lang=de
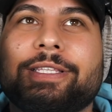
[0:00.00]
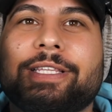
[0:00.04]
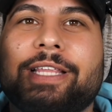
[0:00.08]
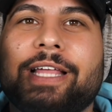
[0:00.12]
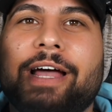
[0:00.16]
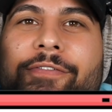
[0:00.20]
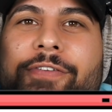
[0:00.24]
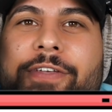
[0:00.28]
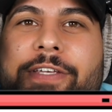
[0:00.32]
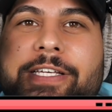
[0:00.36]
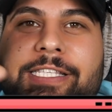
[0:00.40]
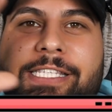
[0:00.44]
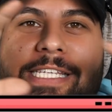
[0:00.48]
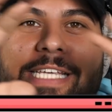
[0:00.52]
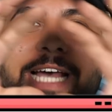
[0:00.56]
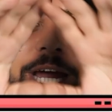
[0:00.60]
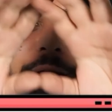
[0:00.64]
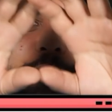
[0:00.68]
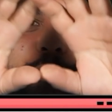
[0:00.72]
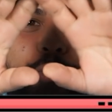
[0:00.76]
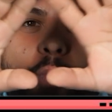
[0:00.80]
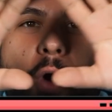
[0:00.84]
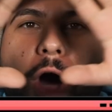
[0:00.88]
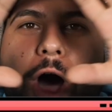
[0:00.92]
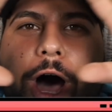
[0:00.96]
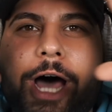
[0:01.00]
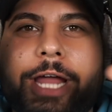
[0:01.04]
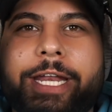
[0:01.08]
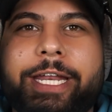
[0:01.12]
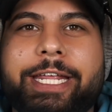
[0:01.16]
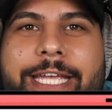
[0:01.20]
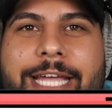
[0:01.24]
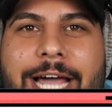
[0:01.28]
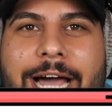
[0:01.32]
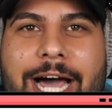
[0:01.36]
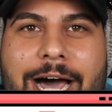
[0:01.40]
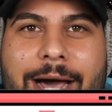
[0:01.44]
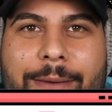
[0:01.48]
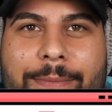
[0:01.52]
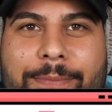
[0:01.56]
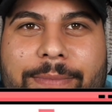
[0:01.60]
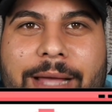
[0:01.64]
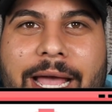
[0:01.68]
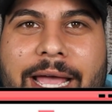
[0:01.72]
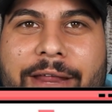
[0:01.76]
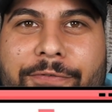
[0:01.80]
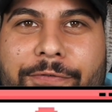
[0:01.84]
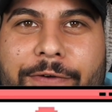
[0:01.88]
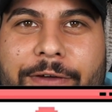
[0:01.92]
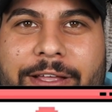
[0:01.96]
darf ich jetzt ein Warning haben,
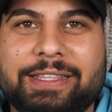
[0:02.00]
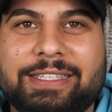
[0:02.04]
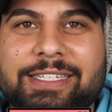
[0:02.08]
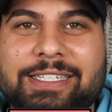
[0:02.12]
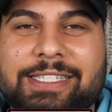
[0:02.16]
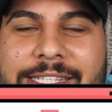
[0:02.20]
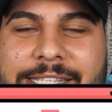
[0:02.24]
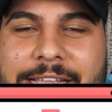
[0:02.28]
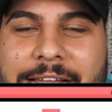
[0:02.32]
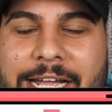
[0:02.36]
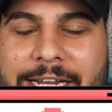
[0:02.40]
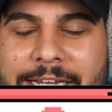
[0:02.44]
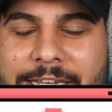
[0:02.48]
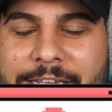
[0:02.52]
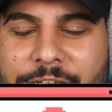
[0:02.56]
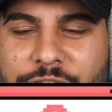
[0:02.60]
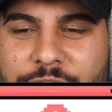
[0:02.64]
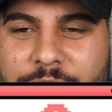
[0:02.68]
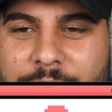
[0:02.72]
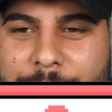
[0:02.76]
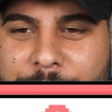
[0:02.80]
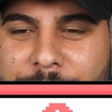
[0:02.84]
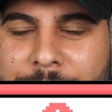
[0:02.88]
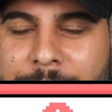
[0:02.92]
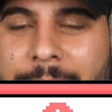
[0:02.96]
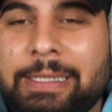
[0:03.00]
ein fettes, danke Jamil.